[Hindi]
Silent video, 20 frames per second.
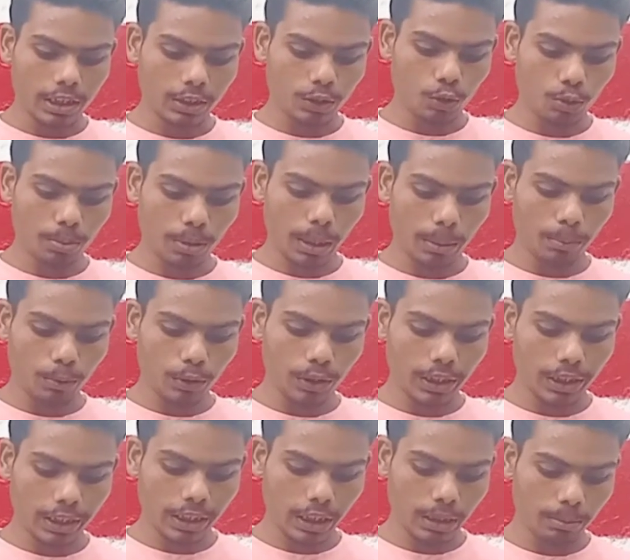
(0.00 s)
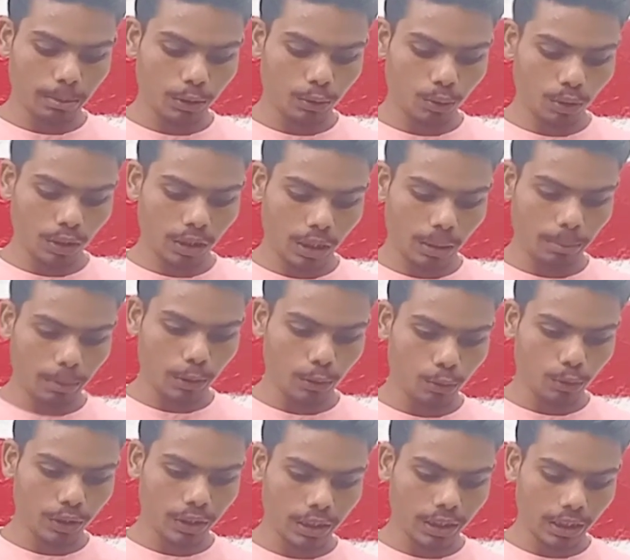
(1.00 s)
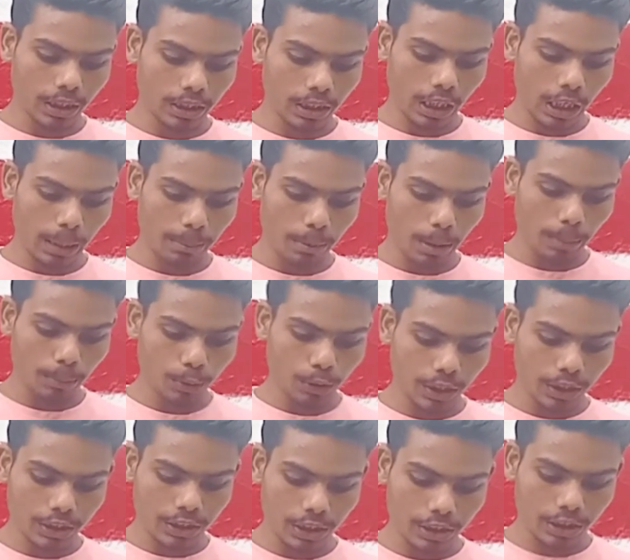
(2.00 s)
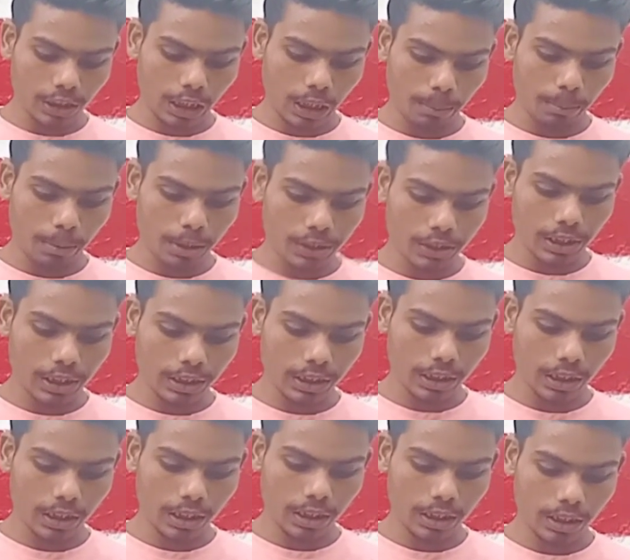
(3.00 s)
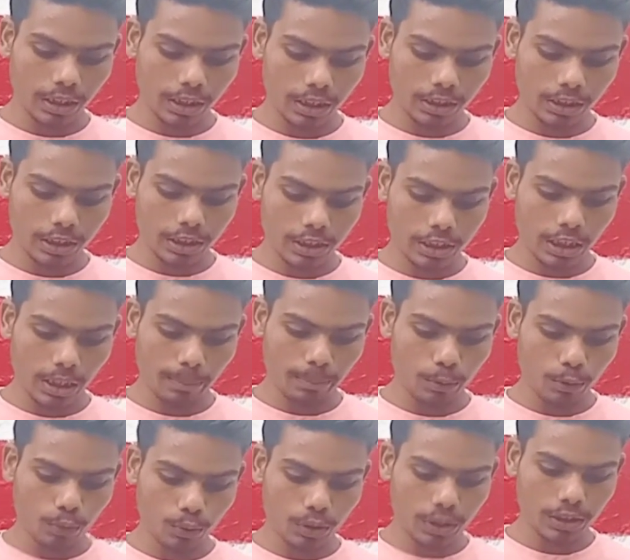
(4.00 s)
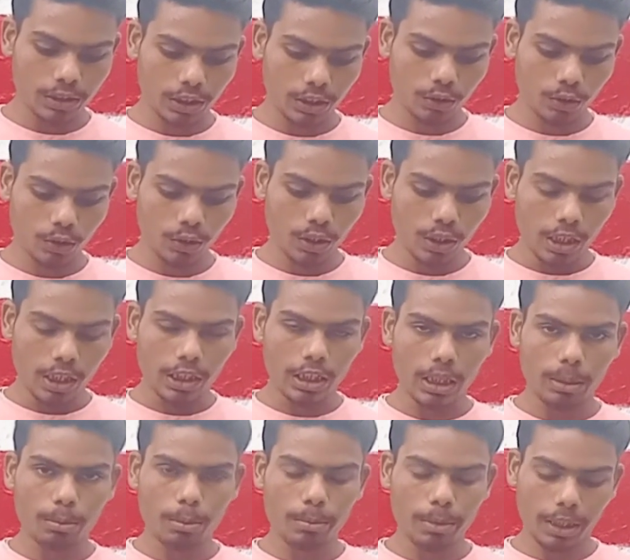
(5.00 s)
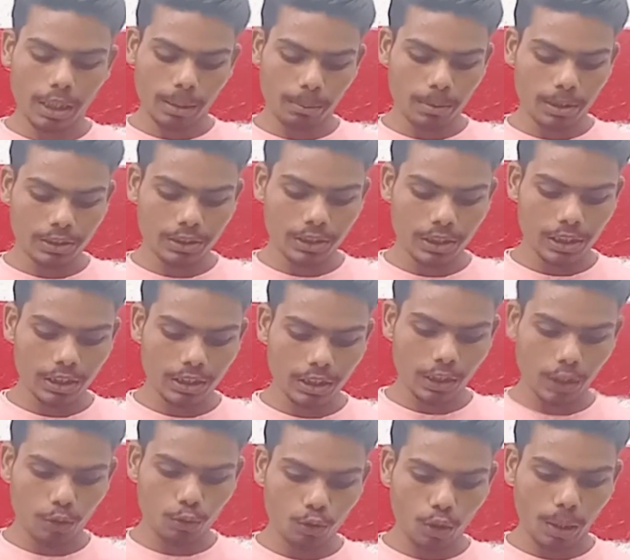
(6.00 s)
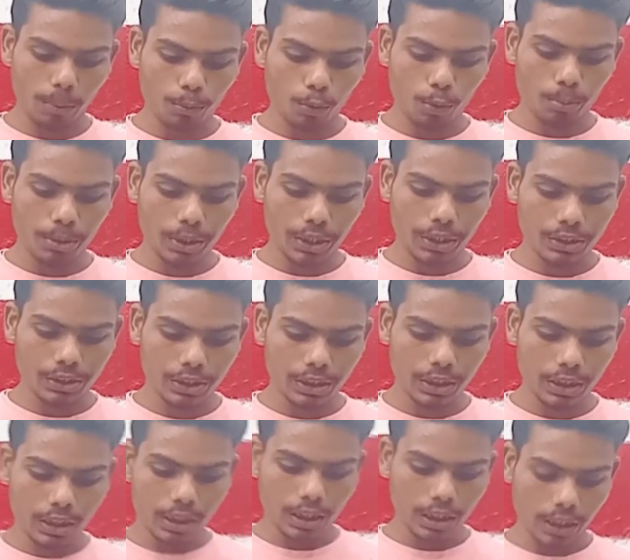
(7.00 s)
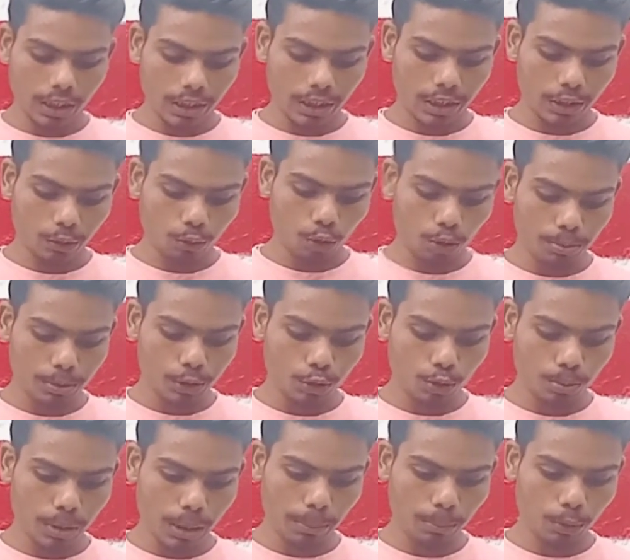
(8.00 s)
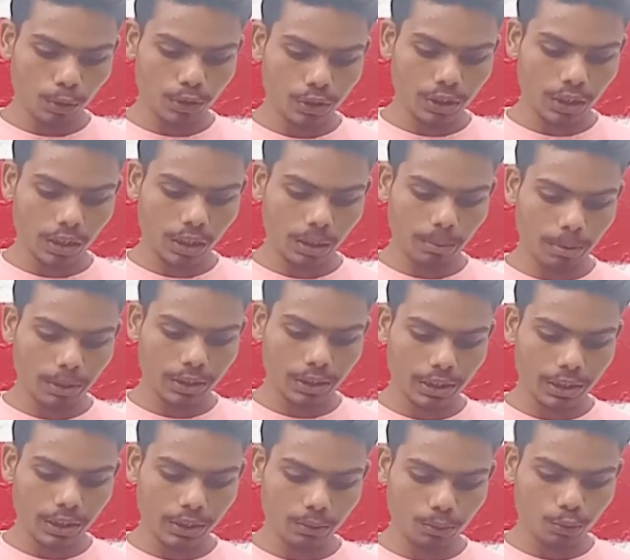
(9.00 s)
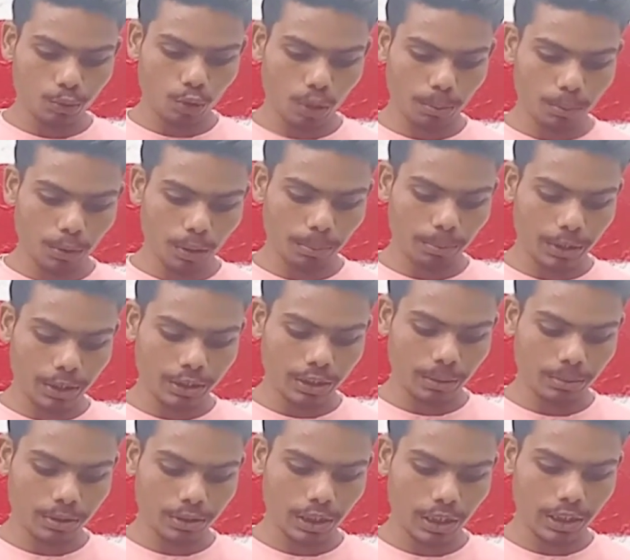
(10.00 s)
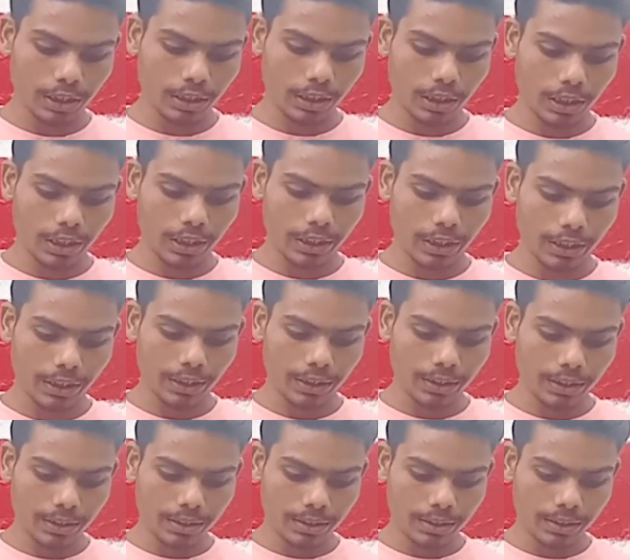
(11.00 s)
इसके ऊपर आपको क्लिक करने के बाद थोड़ा यहाँ पे लोडिंग लेगा यहाँ पे आपको एक अच्छा सा कवर सेलेक्ट कर लेना ठीक है जैसे आप लोग देख सकते हो यहाँ पे मैं कवर सेलेक्ट कर रहा हूँ तो आपको भी ऐसी कर लेना कोई भी जो भी आपको अच्छा कवर दिखे उसको आपको अपने हिसाब से सेलेक्ट कर लेना है